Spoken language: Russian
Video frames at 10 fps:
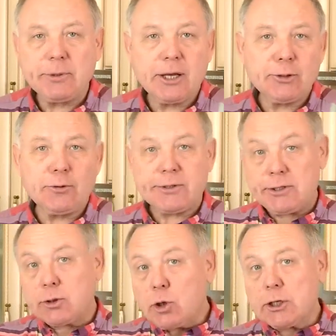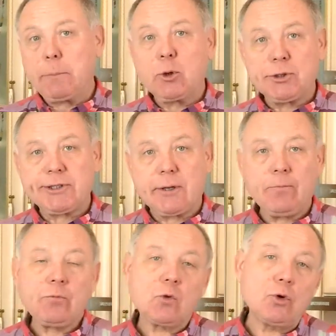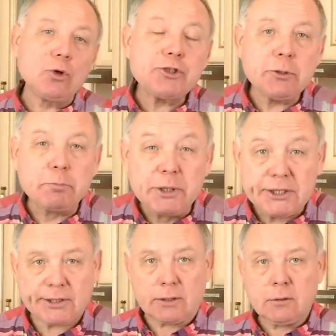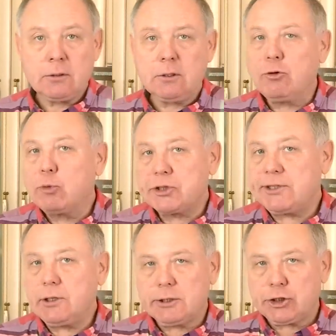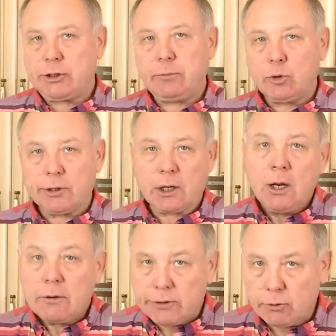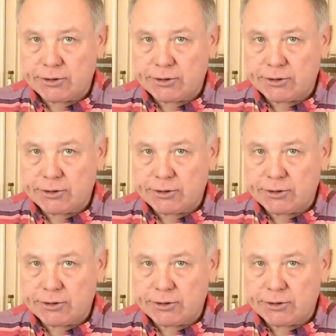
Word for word: готовится не только просто, но и очень быстро. Его может сделать даже ребенок. В его